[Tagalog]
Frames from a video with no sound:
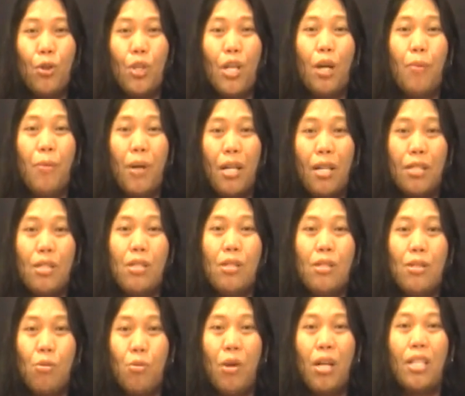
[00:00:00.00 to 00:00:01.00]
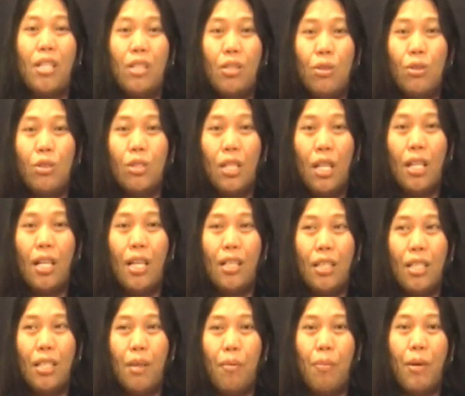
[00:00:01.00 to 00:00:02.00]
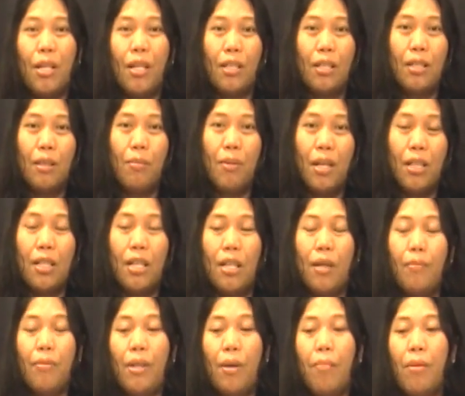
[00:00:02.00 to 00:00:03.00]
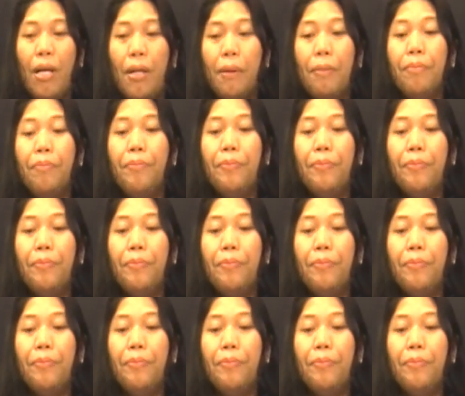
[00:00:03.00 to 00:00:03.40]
niyo na pag sumakit yung tiyan natin na parang ibang naramdaman.